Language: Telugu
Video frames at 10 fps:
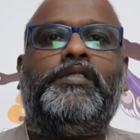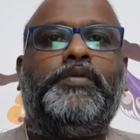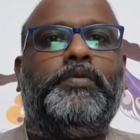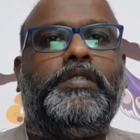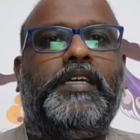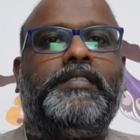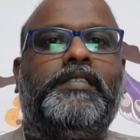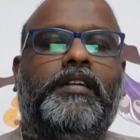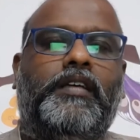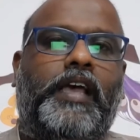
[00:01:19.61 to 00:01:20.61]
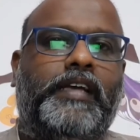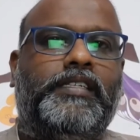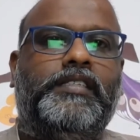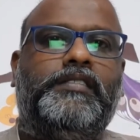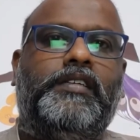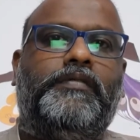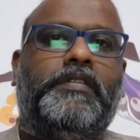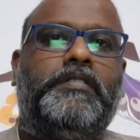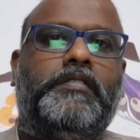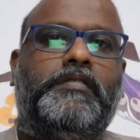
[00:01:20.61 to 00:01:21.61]
షూట్ చేస్తాడు యాక్షన్
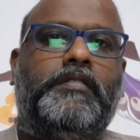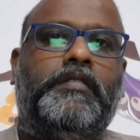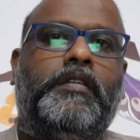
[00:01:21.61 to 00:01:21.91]
సీక్వెన్సెస్